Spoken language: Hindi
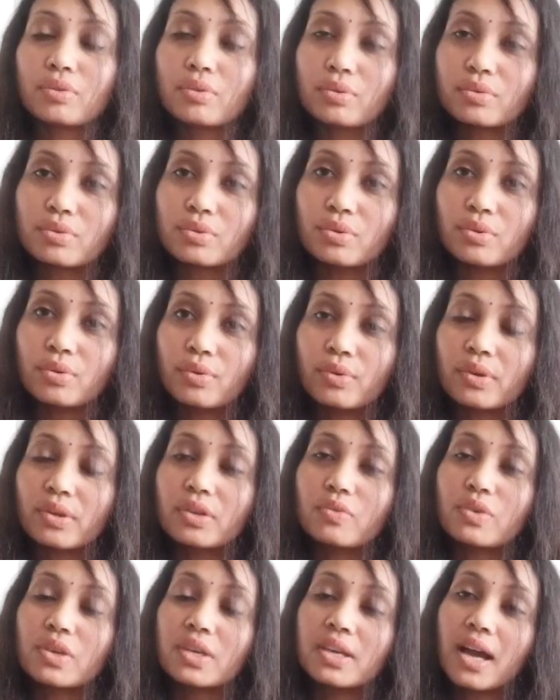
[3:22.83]
दोस्तों
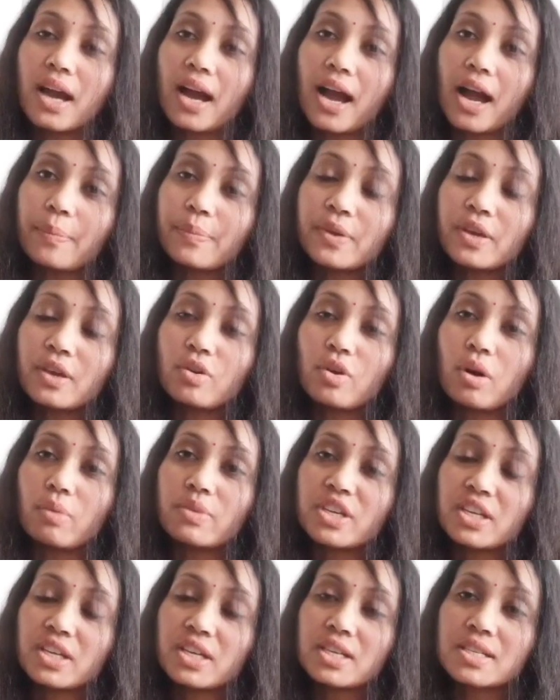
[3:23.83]
क्योंकि आपकी
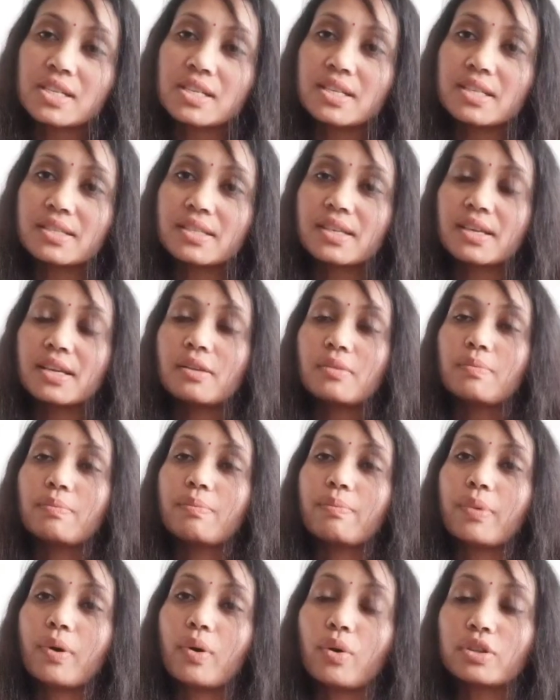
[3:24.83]
कम्युनिकेशन स्किल
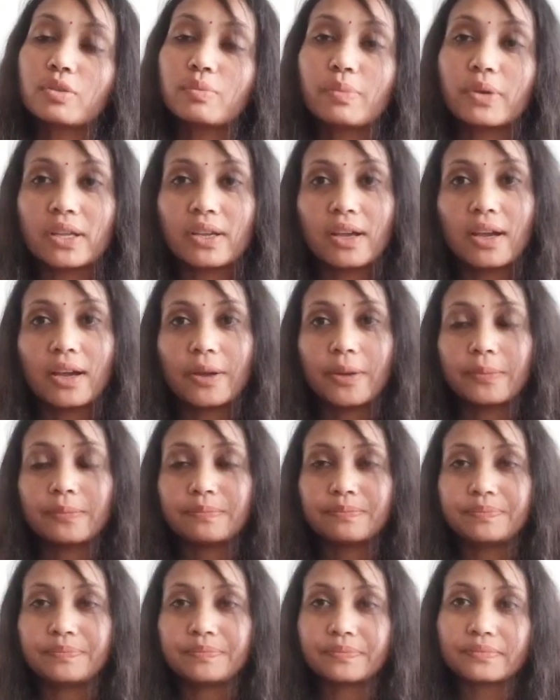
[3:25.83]
बहुत बढ़िया है
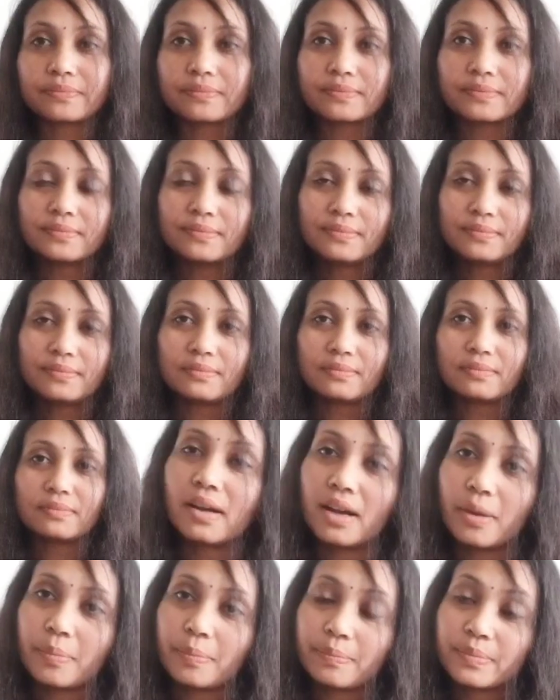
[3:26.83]

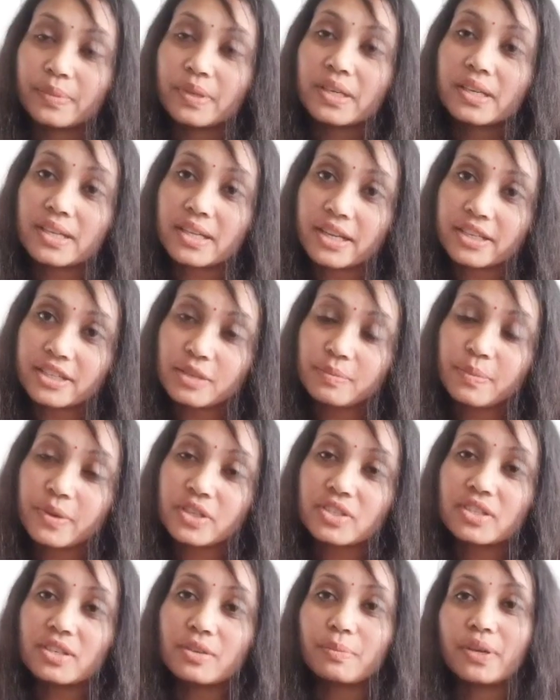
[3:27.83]
आप क्रिएटिव
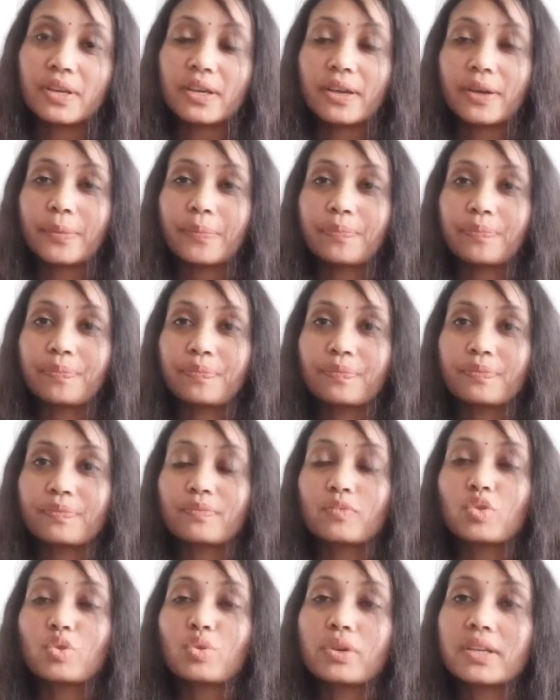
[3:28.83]
पर्सन भी हैं
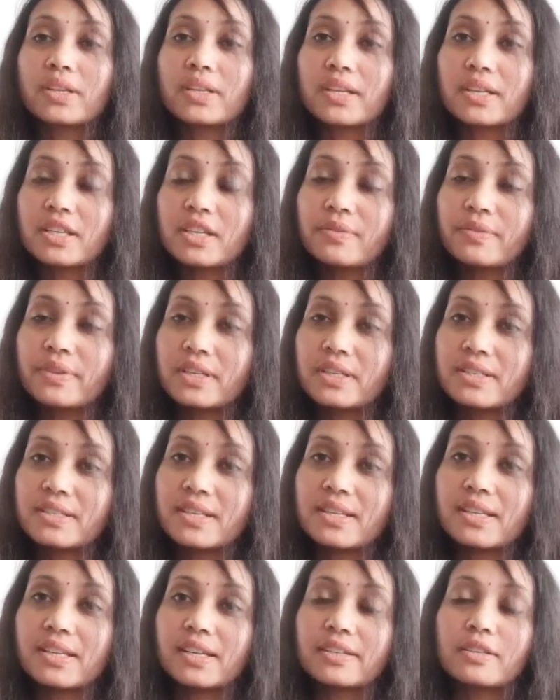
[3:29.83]
तो क्रिएटिविटी
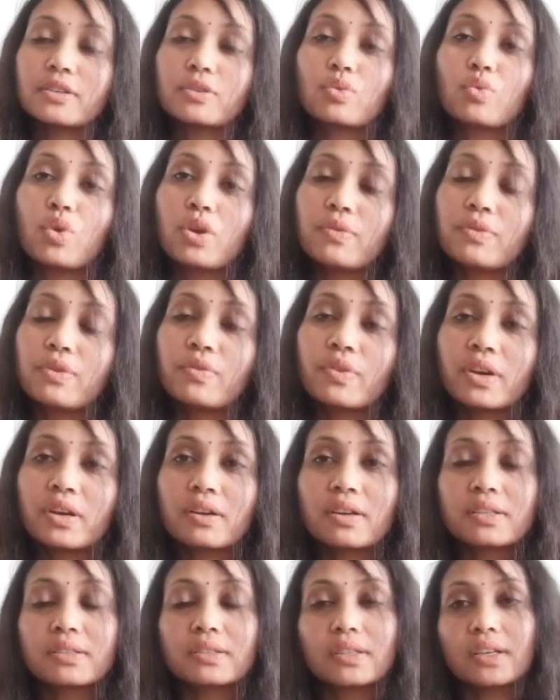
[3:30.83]
से रिलेटेड कोई भी
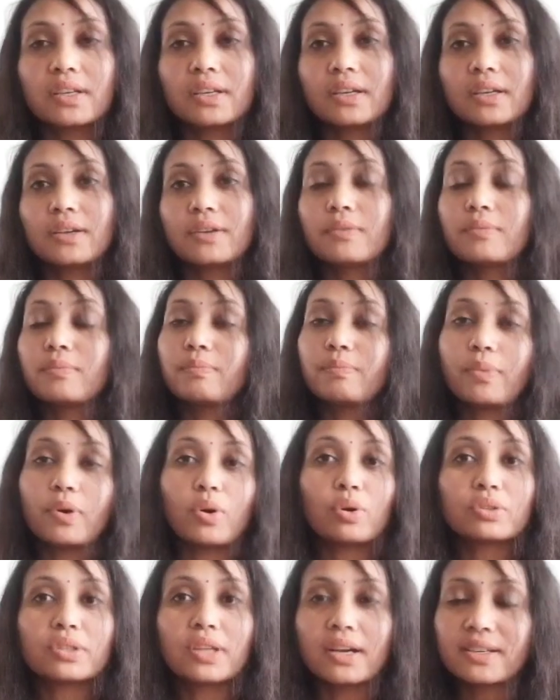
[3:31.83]
वर्क करते हैं
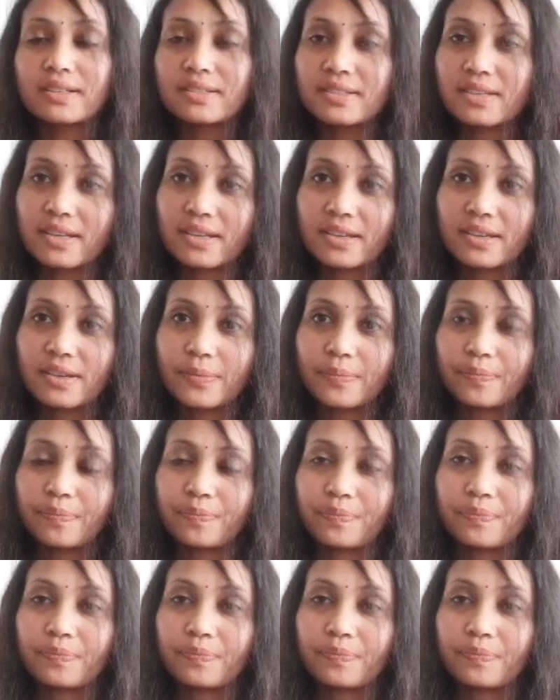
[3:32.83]
बहुत आगे जाएंगे